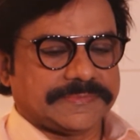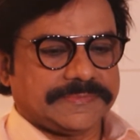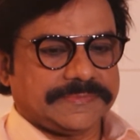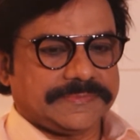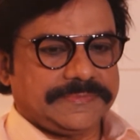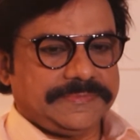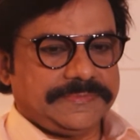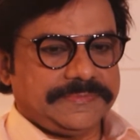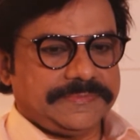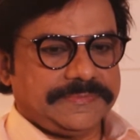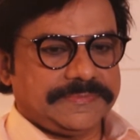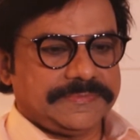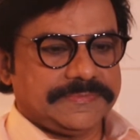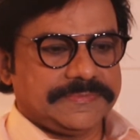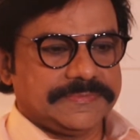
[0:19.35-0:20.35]
বড় একটা
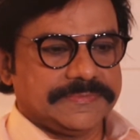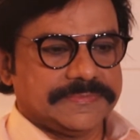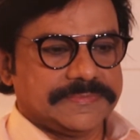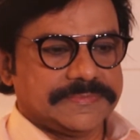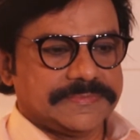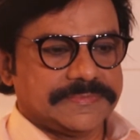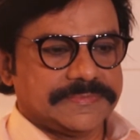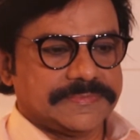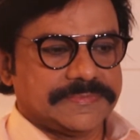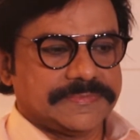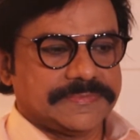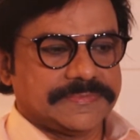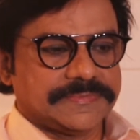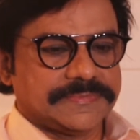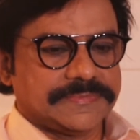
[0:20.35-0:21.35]
শূন্যতা এইটা
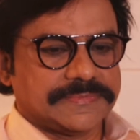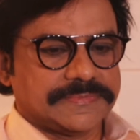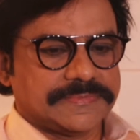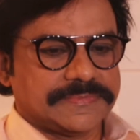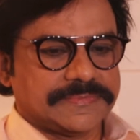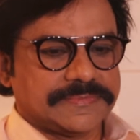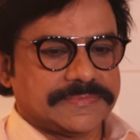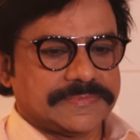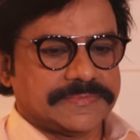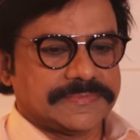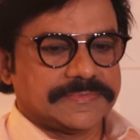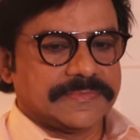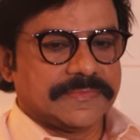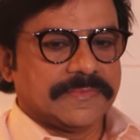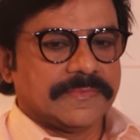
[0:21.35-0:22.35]
আপনি অনুভব করেন কিনা
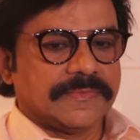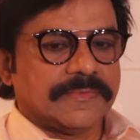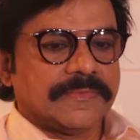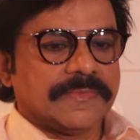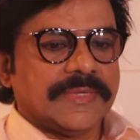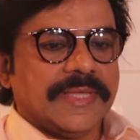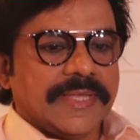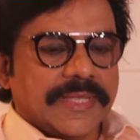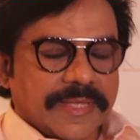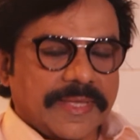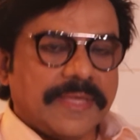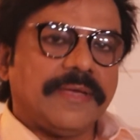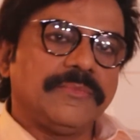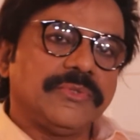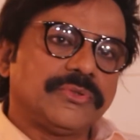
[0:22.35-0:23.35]

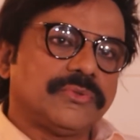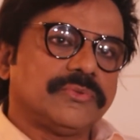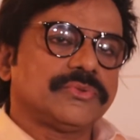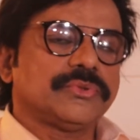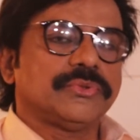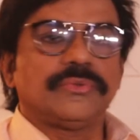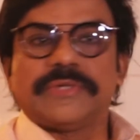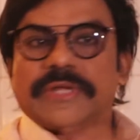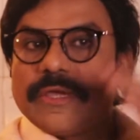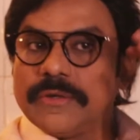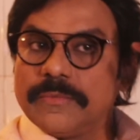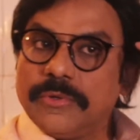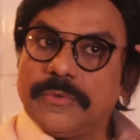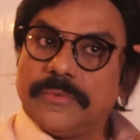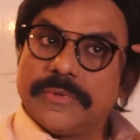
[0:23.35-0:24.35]
হ্যাঁ আমি তো শুধু
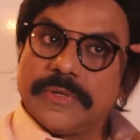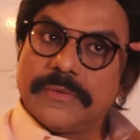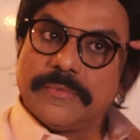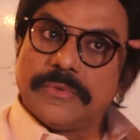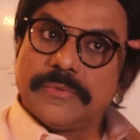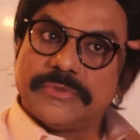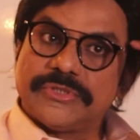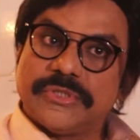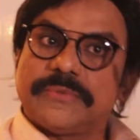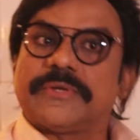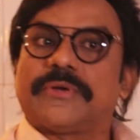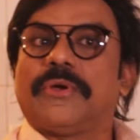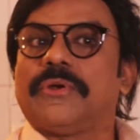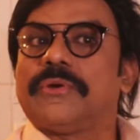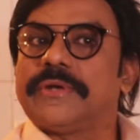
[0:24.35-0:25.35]
নায়ক বলবো না আমি বলবো যে
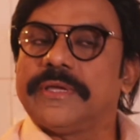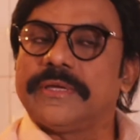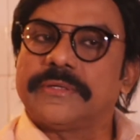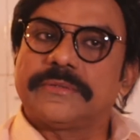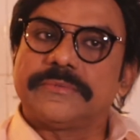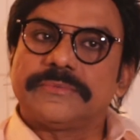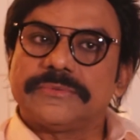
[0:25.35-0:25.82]
অনেক খলনায়ক